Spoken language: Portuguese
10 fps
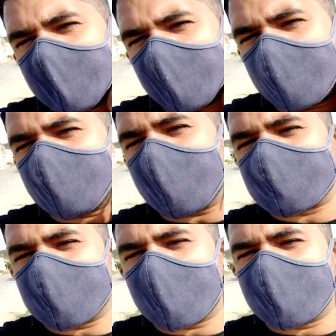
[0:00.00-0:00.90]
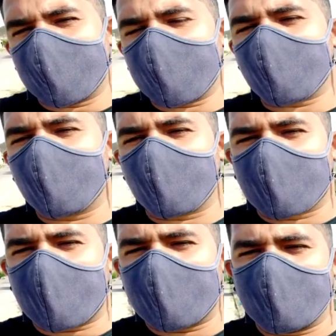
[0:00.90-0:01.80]
repassada,
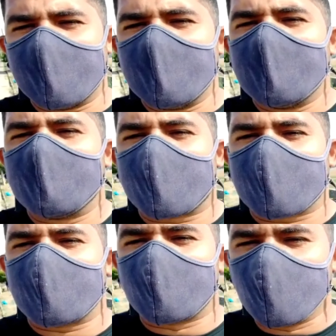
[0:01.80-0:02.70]
recolocada, para que